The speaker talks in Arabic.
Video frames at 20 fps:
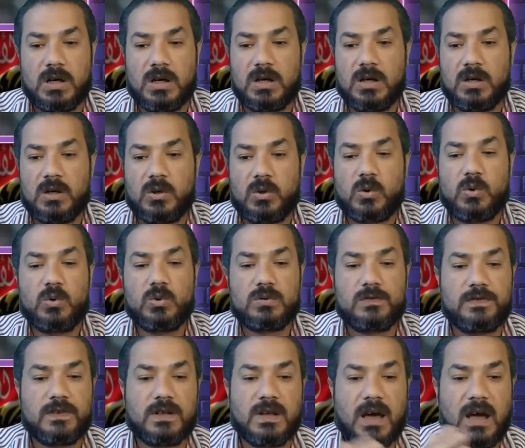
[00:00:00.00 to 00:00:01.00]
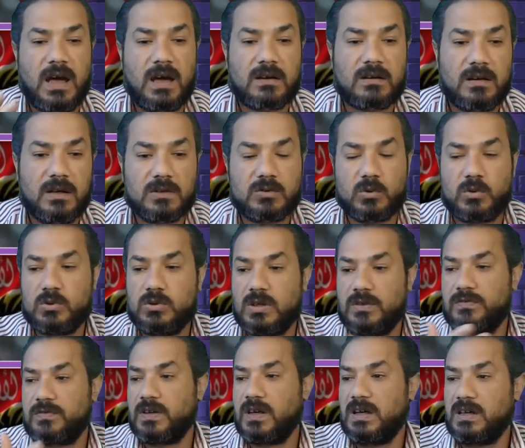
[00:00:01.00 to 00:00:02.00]
آه، الخوض في الاعراض
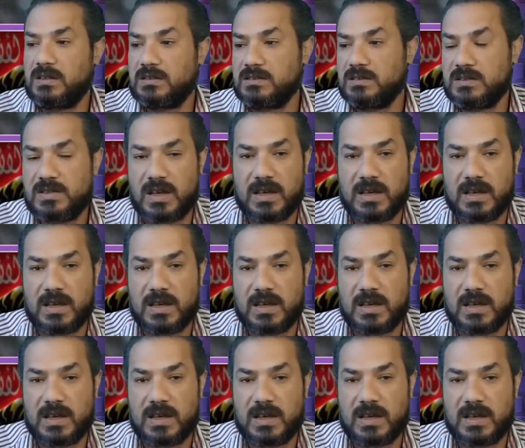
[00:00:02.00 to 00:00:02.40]
خوض في عرض